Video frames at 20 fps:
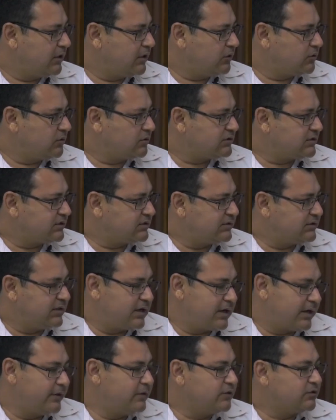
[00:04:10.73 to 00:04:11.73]
Entonces
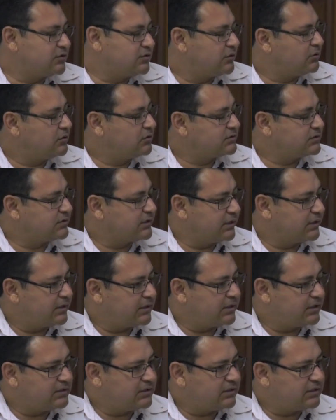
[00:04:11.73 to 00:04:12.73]
ya ellos son los
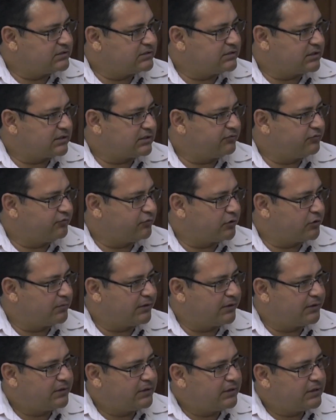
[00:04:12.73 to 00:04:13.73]
que, en, cierta
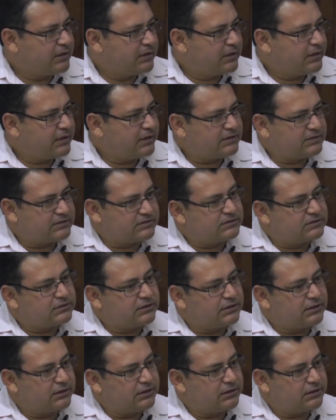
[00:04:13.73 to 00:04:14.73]
forma,
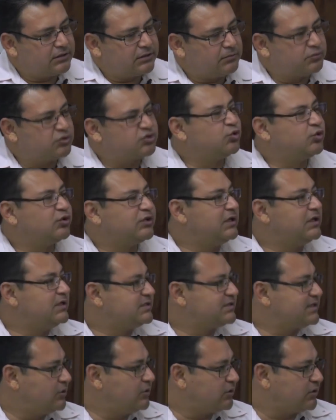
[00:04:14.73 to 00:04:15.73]
este, pues,
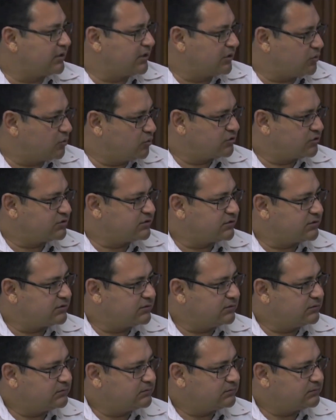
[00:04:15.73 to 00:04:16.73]
utilizan los recursos. Del
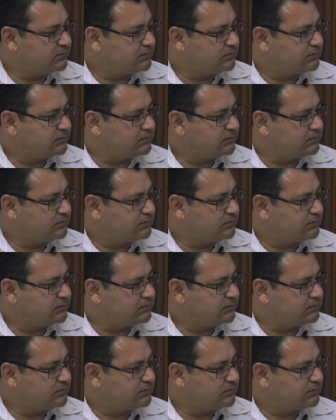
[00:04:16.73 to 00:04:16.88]
Estado?